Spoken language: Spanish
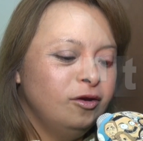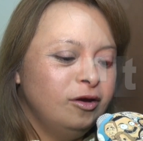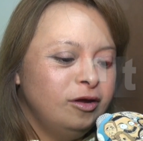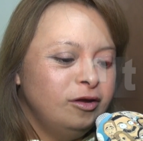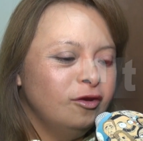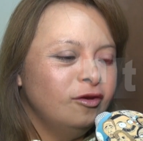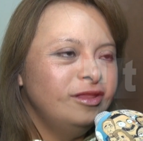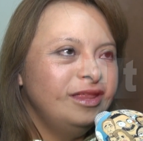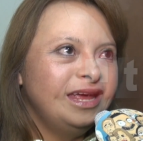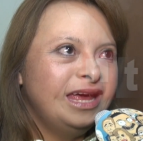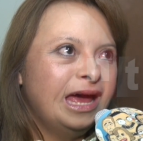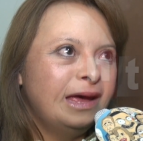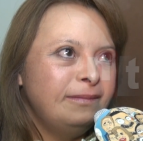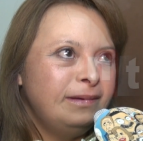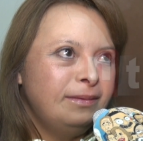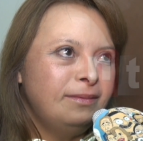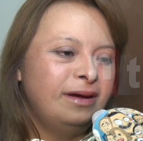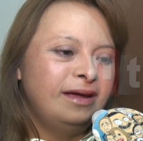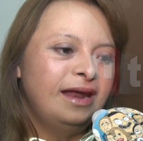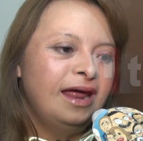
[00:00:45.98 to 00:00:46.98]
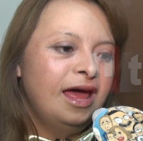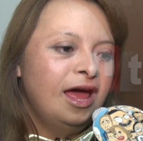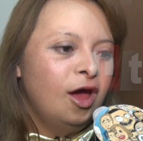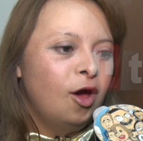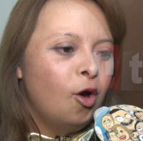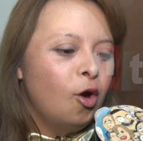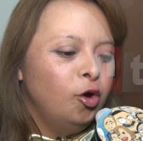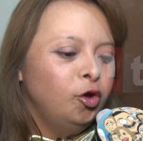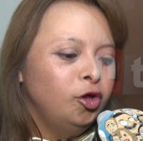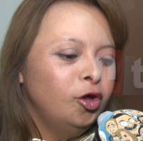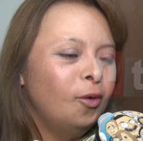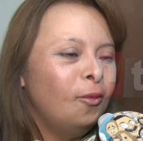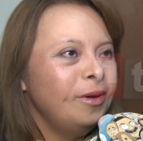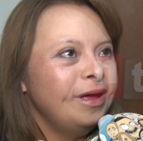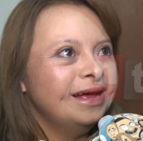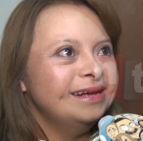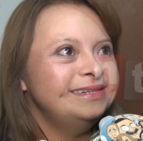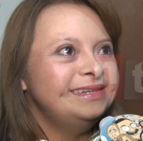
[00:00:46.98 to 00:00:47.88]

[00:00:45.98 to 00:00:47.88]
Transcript: yo, dije a mi madre, yo voy a